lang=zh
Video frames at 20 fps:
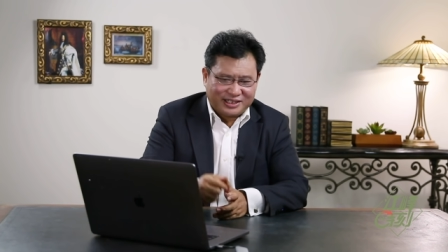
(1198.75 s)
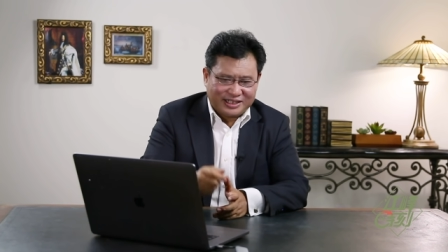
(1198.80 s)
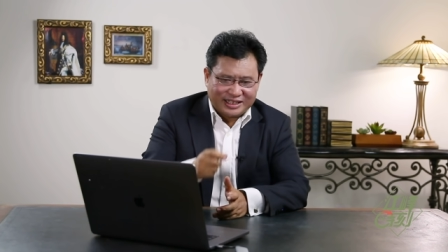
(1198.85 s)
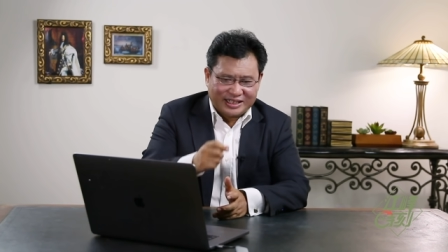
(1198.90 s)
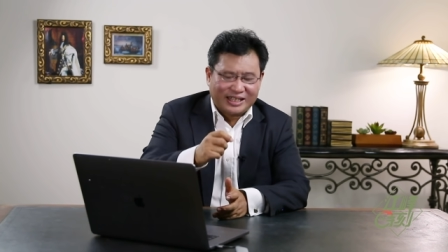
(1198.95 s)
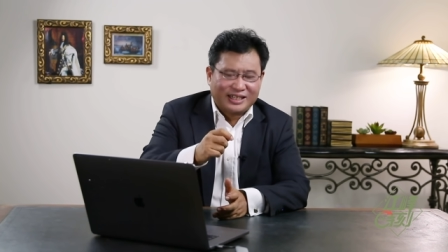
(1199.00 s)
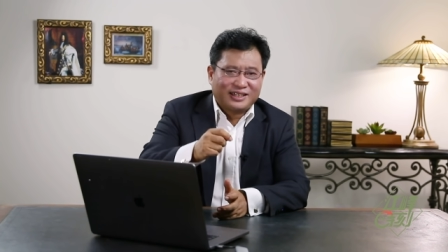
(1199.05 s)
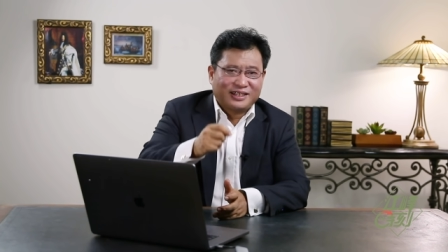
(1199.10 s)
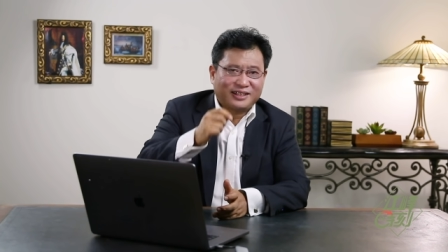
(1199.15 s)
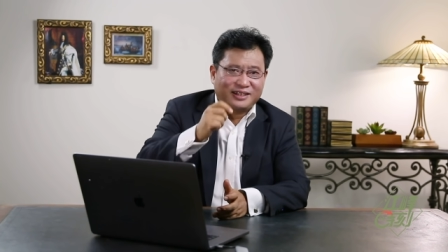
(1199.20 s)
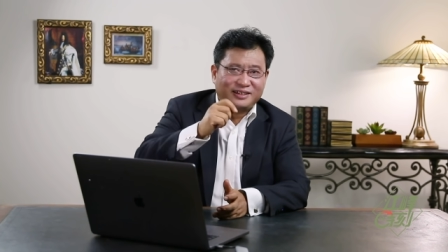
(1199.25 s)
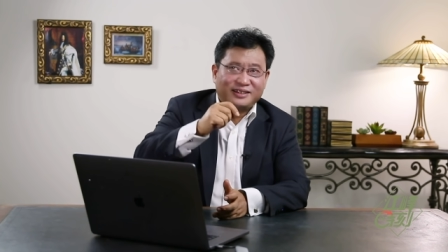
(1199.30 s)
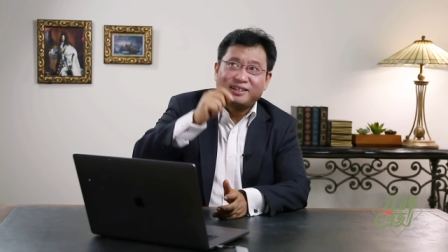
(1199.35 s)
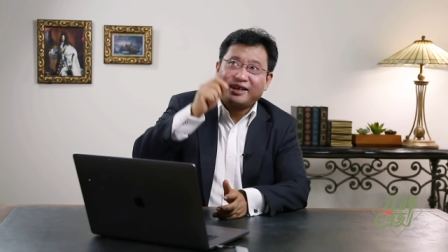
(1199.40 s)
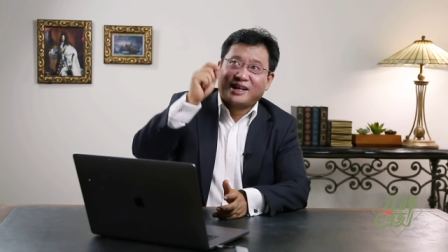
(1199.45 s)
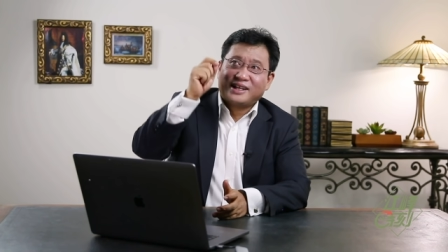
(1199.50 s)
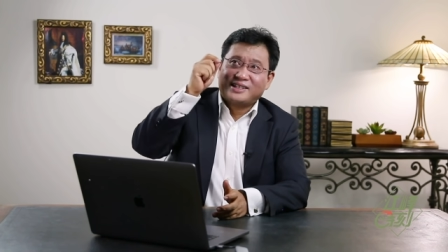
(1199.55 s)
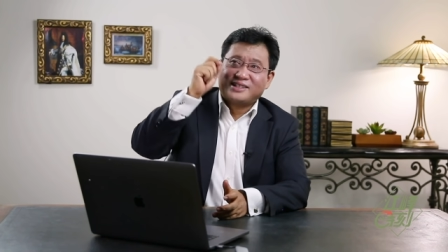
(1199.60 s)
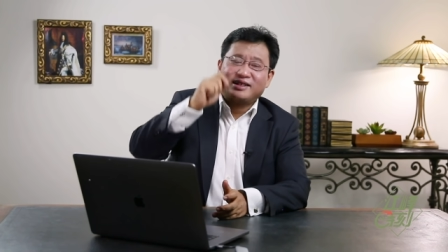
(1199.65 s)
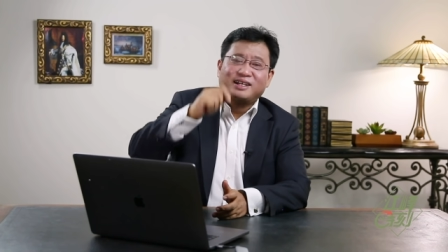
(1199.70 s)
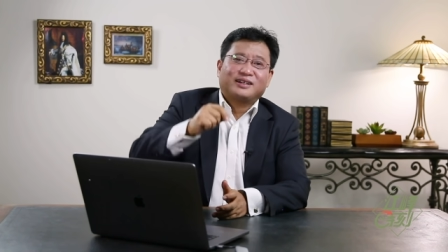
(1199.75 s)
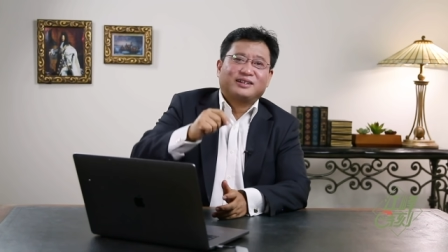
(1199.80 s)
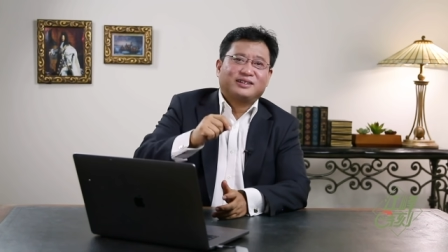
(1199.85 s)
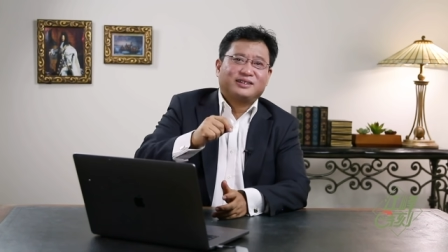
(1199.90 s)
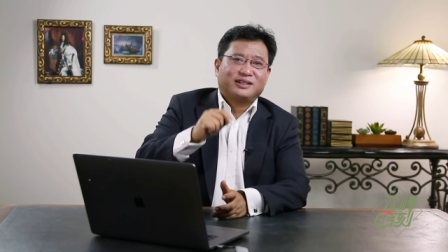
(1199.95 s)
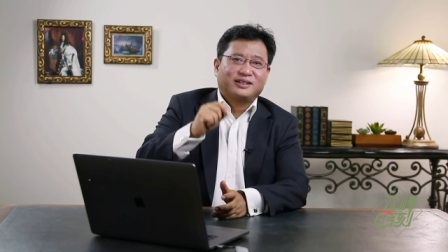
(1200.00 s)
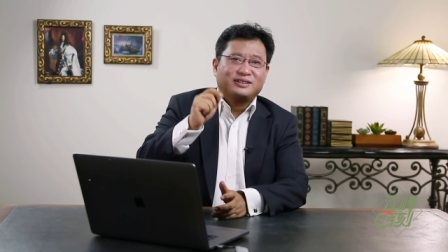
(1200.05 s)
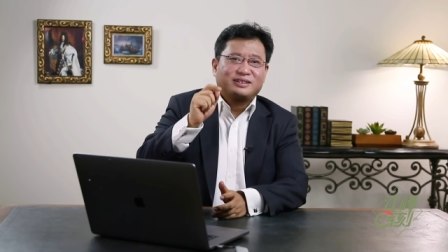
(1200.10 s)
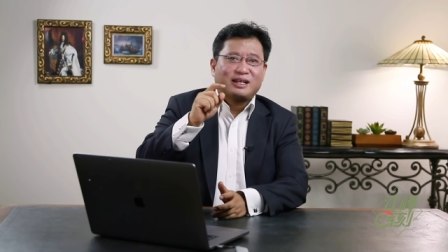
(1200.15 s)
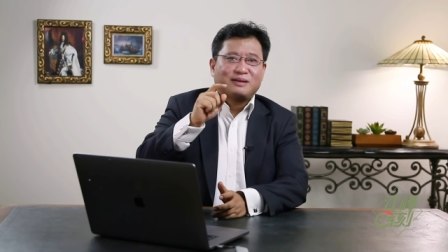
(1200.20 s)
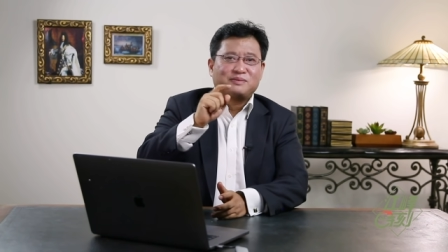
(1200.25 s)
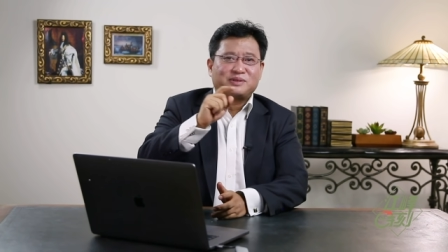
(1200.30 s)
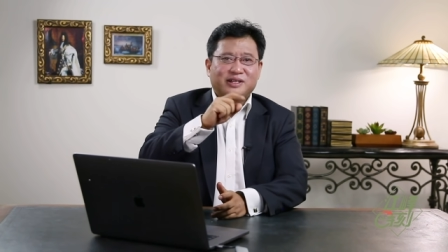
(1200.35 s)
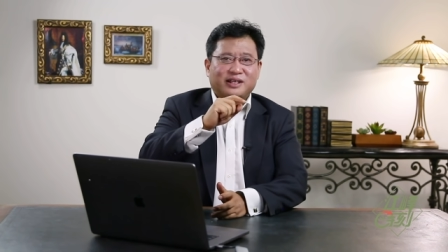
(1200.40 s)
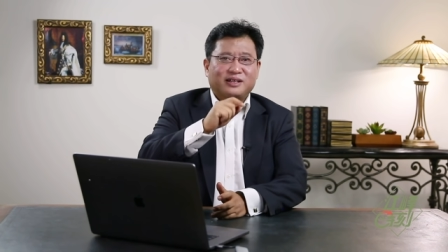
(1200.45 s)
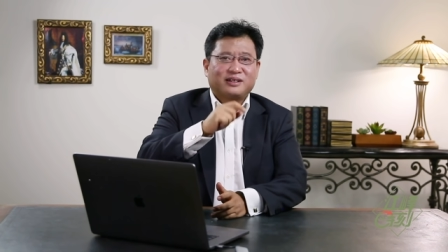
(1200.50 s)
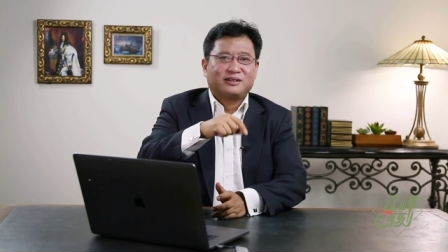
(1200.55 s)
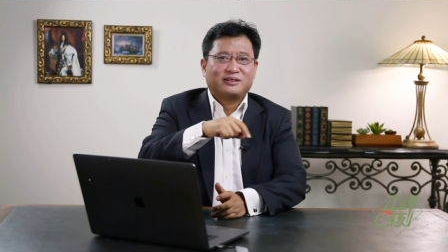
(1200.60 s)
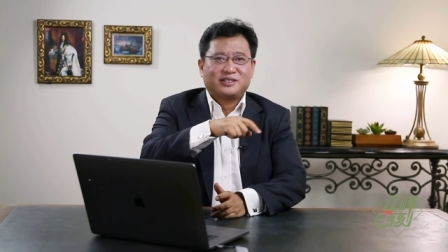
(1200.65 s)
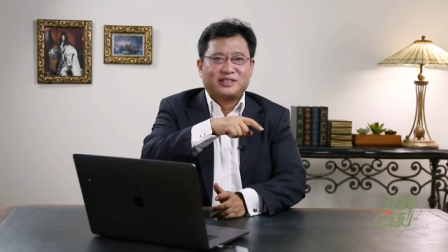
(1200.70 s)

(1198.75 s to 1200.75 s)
现在你可以点一下这个咱们这个